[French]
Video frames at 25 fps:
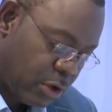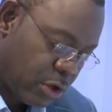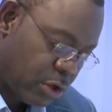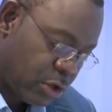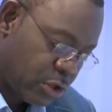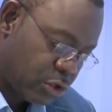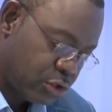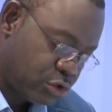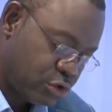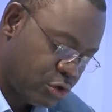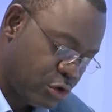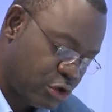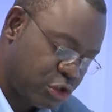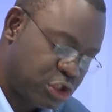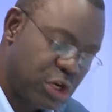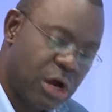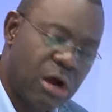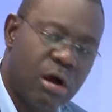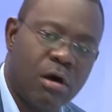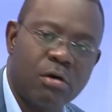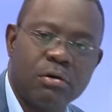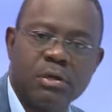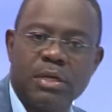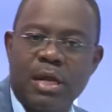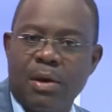Ce
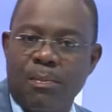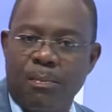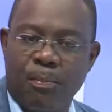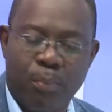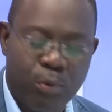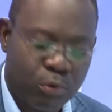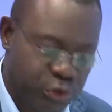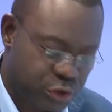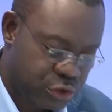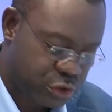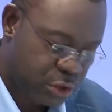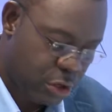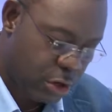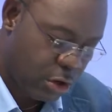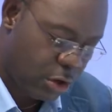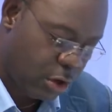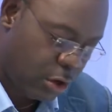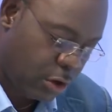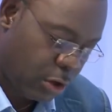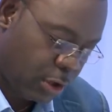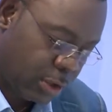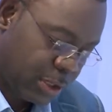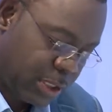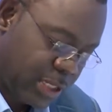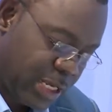genre
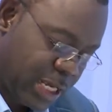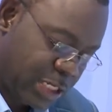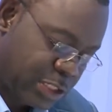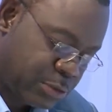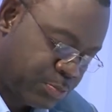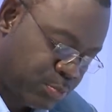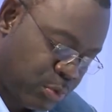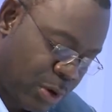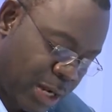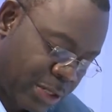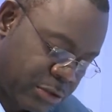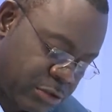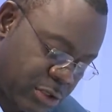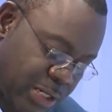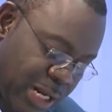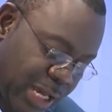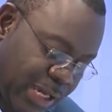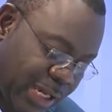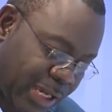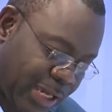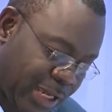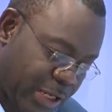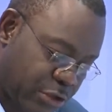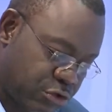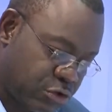d'imposteur qui exploite la
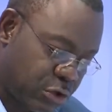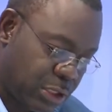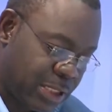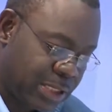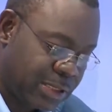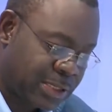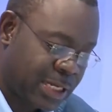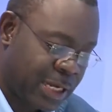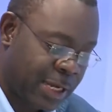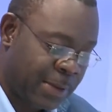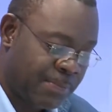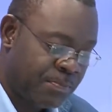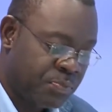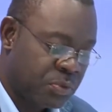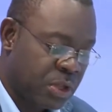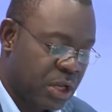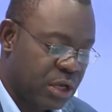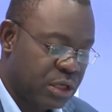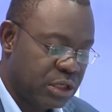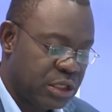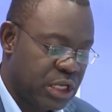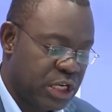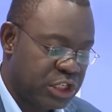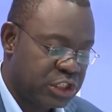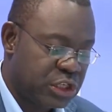crédulité
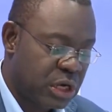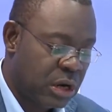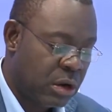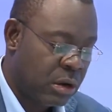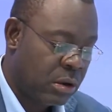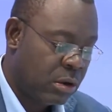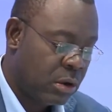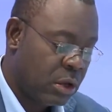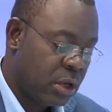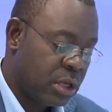des gens,